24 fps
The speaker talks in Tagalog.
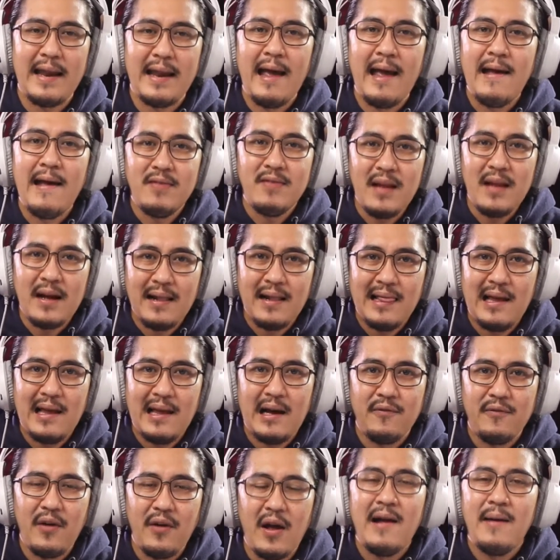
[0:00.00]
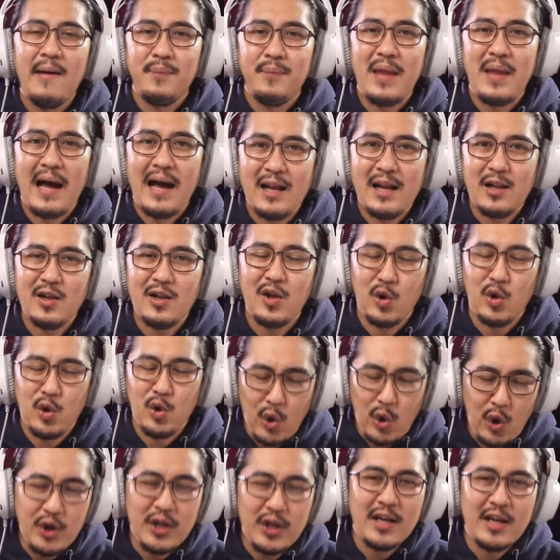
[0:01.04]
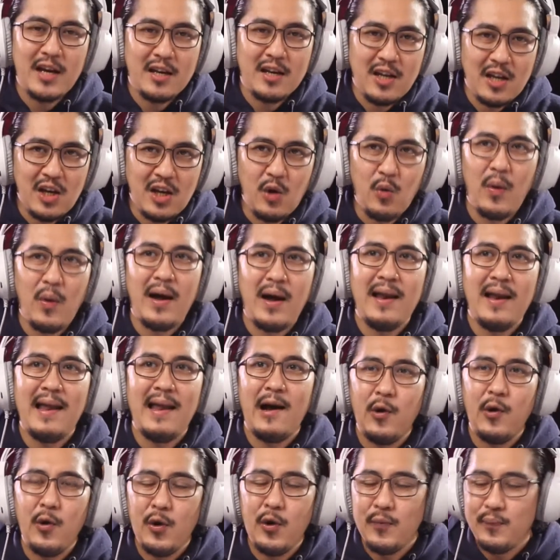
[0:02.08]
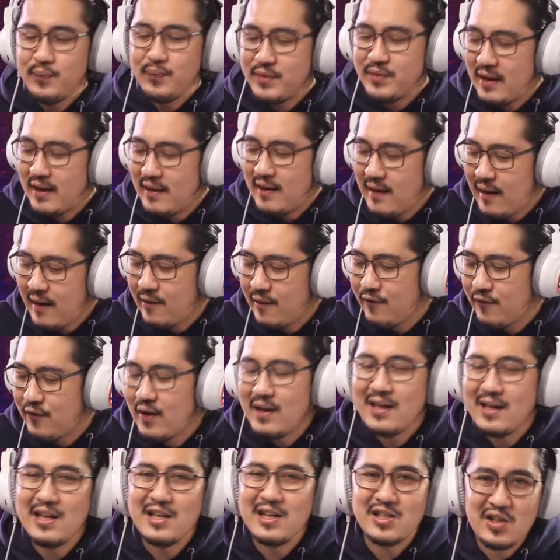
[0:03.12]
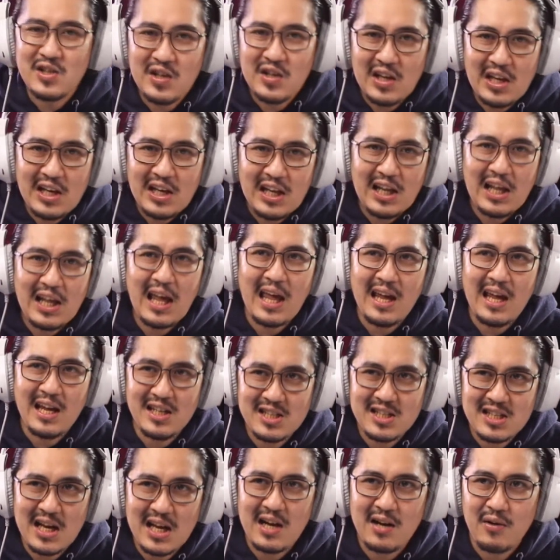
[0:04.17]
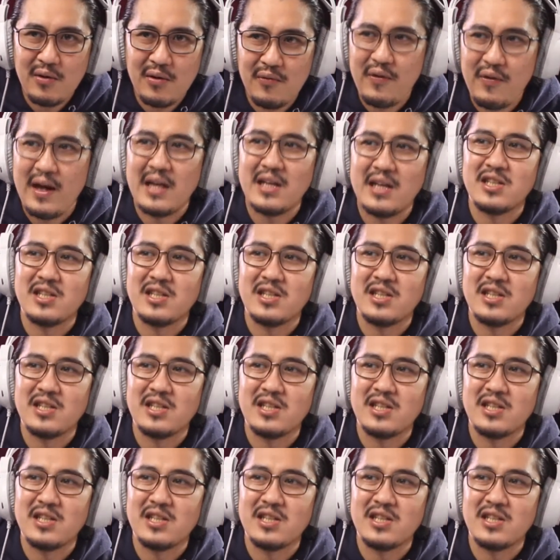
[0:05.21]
ng love. Dahil totoo na naniniwala ako na love is really a sacrifice.